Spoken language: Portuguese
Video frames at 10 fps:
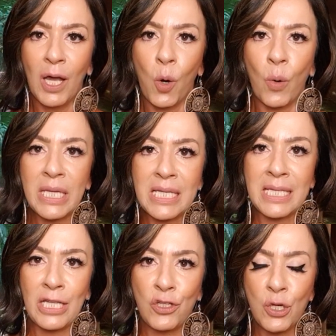
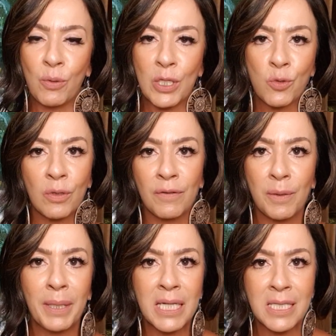coincide com a sua
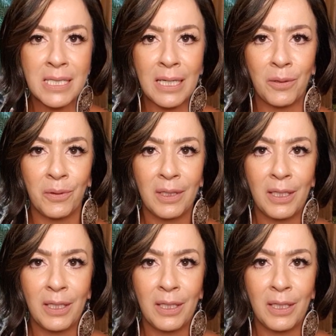vibração.